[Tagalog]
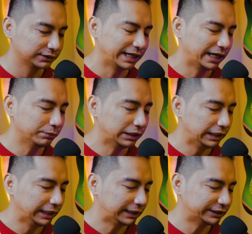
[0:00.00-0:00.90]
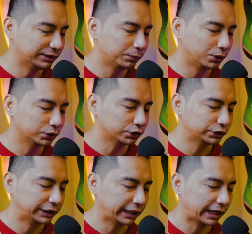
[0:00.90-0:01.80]
eh maliliit kasi yung
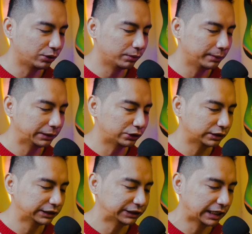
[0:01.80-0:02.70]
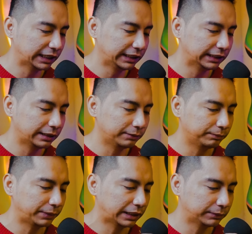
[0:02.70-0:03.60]
buttons niya eh, kaya gumamit ako ng Chani na
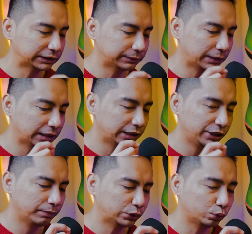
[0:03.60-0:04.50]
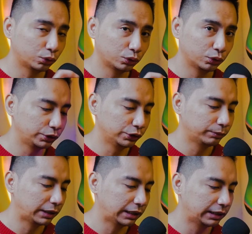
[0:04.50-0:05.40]
para mas ma eh, maturo yung
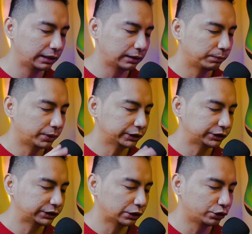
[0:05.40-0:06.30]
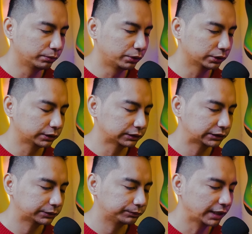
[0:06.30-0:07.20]
mga parts niya or
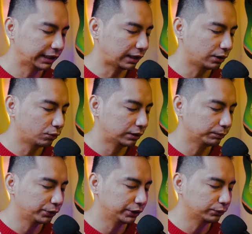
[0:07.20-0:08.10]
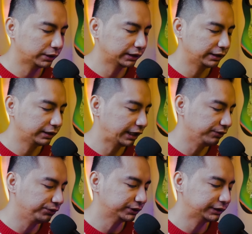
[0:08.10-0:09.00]
buttons. Eh naka 1.1k
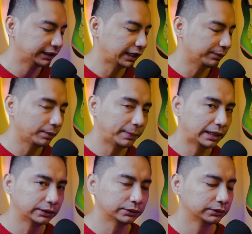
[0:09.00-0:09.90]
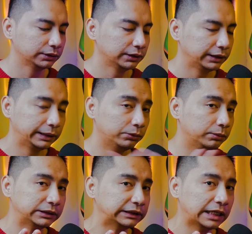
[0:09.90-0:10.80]
views din kahit papaano. Hindi mo
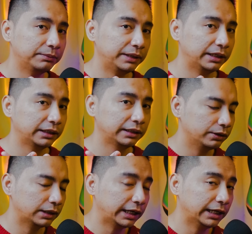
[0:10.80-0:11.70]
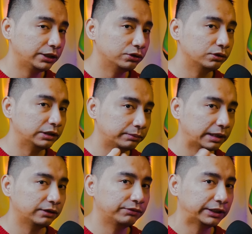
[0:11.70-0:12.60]
masasabi. Eh. Again, yun ulit
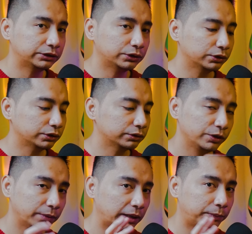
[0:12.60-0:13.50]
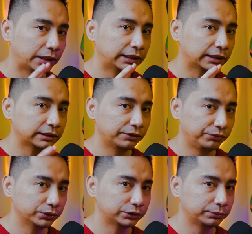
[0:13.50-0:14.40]
ma-advise ko, no? Yung mga product
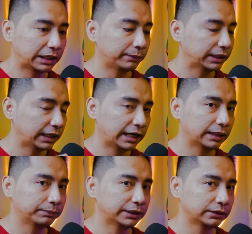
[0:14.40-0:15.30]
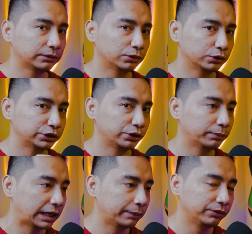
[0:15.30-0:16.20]
reviews, marami naghahanap niyan. Kung gusto niyo
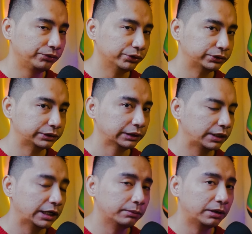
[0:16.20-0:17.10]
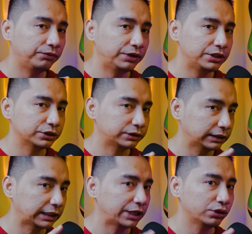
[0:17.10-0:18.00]
maraming views, yan yung mga videos na
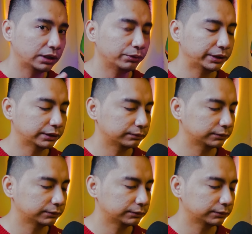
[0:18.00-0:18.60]
try niyong gawin.